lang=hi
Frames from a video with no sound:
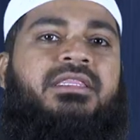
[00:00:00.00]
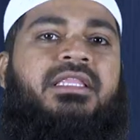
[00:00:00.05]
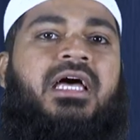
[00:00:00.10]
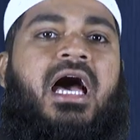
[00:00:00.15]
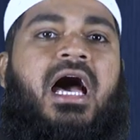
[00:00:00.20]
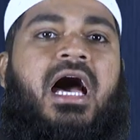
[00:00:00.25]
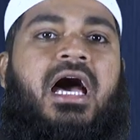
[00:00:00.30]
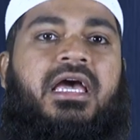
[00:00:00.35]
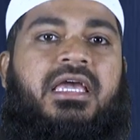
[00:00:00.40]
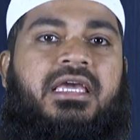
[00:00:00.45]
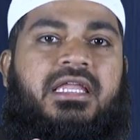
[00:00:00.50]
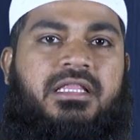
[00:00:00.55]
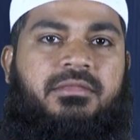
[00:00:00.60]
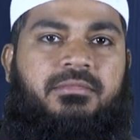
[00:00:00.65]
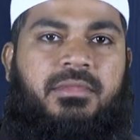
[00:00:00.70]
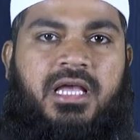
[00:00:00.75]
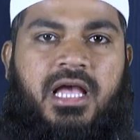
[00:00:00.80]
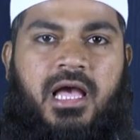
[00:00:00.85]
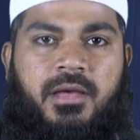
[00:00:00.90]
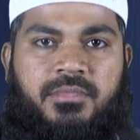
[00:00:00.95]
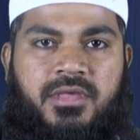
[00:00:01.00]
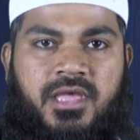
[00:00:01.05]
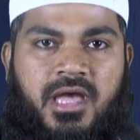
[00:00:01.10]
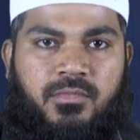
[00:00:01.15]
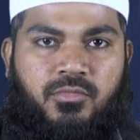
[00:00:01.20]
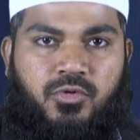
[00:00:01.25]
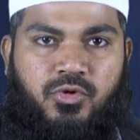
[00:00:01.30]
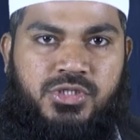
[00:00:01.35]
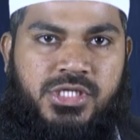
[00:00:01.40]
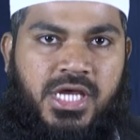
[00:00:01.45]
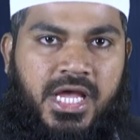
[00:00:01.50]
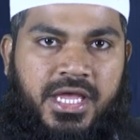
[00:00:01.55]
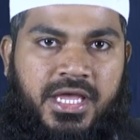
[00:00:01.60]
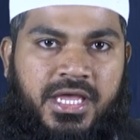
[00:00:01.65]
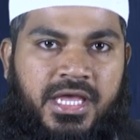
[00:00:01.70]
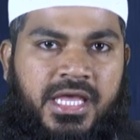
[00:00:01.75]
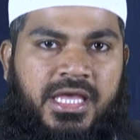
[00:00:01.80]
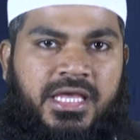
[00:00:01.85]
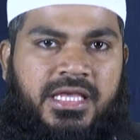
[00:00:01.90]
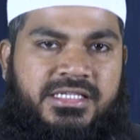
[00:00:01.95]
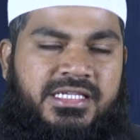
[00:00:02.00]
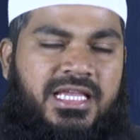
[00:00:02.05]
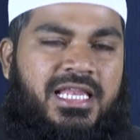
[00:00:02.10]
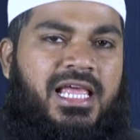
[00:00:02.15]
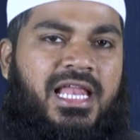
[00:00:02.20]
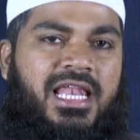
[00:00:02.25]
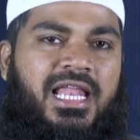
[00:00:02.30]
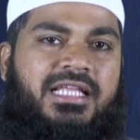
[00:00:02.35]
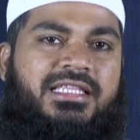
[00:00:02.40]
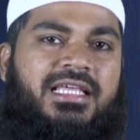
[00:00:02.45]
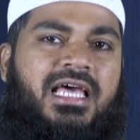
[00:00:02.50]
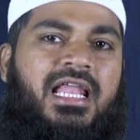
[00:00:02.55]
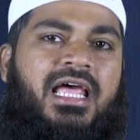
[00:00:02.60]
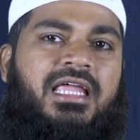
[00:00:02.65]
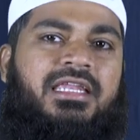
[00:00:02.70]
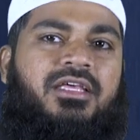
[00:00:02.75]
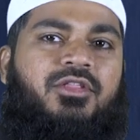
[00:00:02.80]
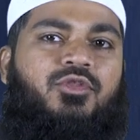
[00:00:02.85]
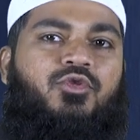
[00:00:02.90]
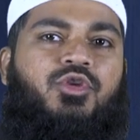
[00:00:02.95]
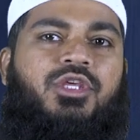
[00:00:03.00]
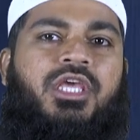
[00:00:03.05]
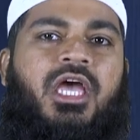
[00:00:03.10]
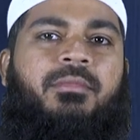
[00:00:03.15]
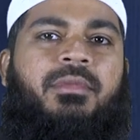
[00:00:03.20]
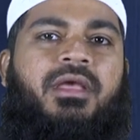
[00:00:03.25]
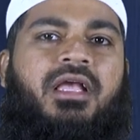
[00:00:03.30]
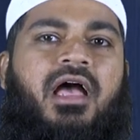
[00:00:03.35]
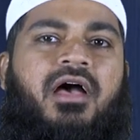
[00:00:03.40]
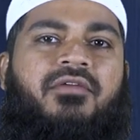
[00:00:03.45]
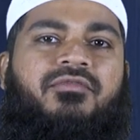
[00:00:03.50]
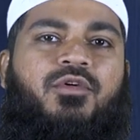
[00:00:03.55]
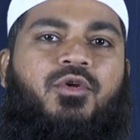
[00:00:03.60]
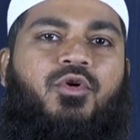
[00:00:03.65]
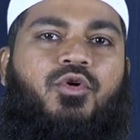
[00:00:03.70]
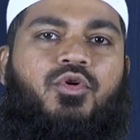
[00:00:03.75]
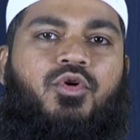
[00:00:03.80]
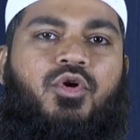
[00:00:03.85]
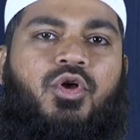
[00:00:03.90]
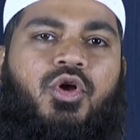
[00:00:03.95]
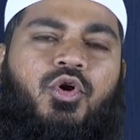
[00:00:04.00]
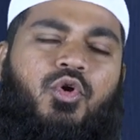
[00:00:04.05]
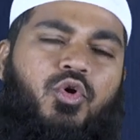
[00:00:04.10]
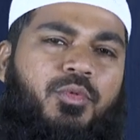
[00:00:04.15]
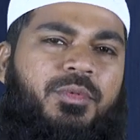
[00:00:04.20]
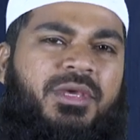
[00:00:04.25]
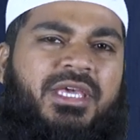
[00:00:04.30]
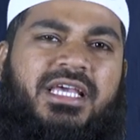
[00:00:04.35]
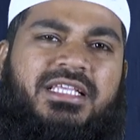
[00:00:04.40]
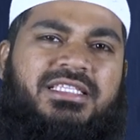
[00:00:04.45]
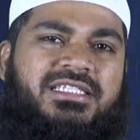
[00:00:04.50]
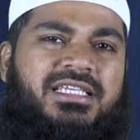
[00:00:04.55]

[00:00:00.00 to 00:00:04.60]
बंदा आखिरत में कामयाब हो जाए इसीलिए अल्लाह ताला ने दुनिया में काफिरों को भी ये